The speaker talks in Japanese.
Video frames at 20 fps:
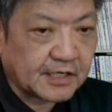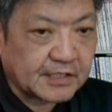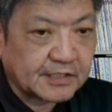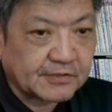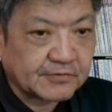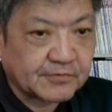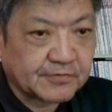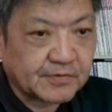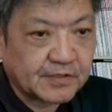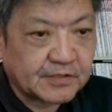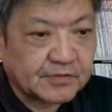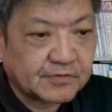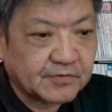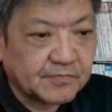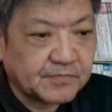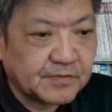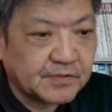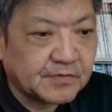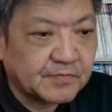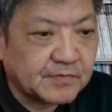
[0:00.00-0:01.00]
いい加減なこと言わん
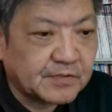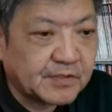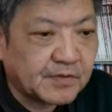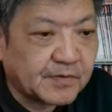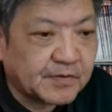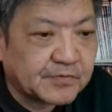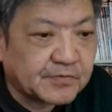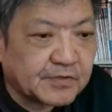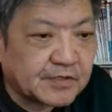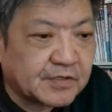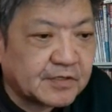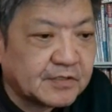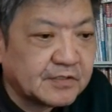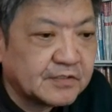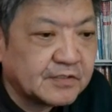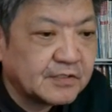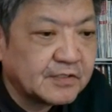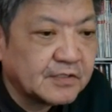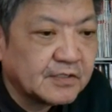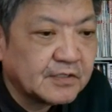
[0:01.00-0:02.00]
と。見見てみましょうか。
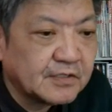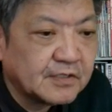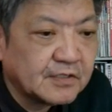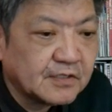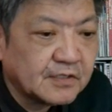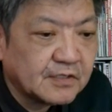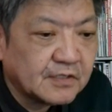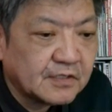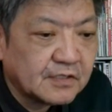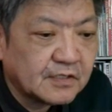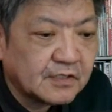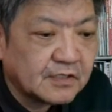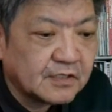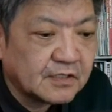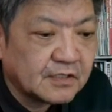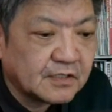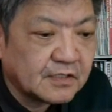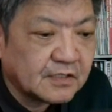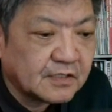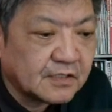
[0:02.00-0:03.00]

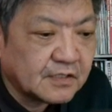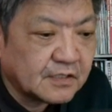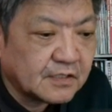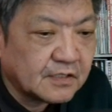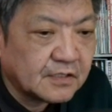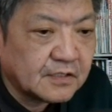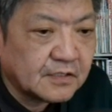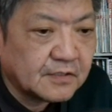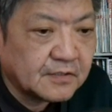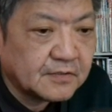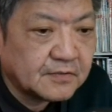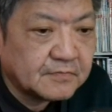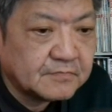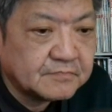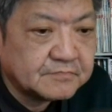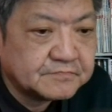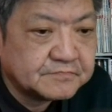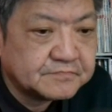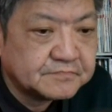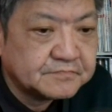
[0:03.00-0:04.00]

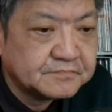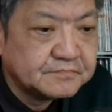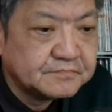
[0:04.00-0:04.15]
えー、